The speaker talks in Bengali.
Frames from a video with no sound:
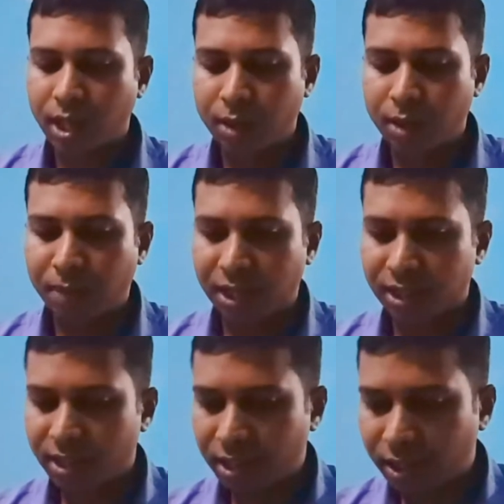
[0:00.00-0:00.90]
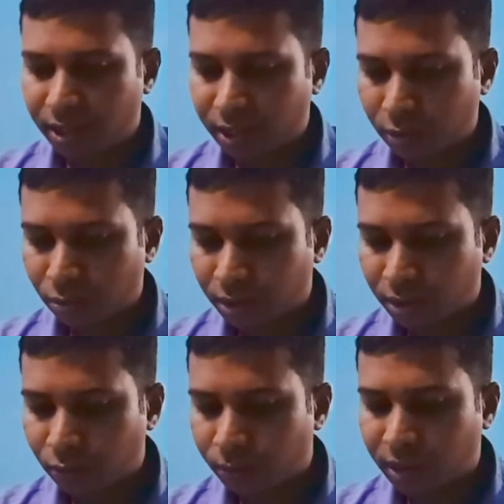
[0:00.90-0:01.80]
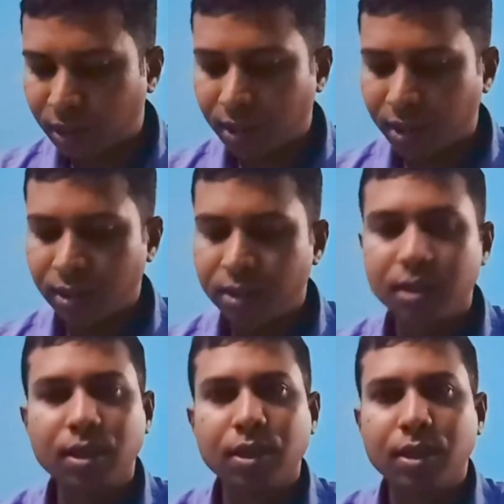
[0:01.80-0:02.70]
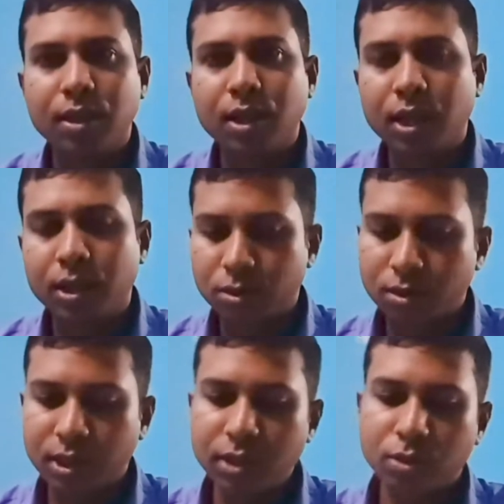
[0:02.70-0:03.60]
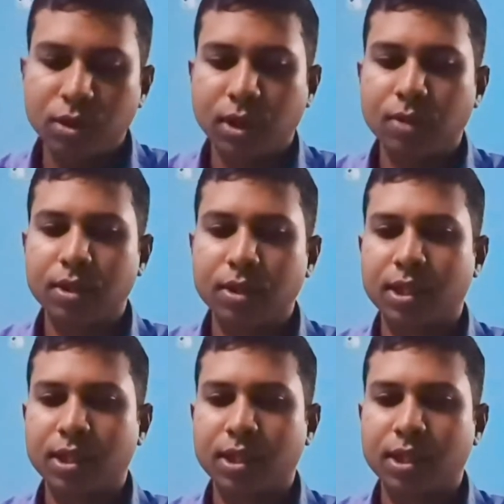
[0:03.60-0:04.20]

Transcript: মাংসাশী গোত্রের উদ্ভিদ থেকে এই ওষুধটি তৈরি করা হয়েছে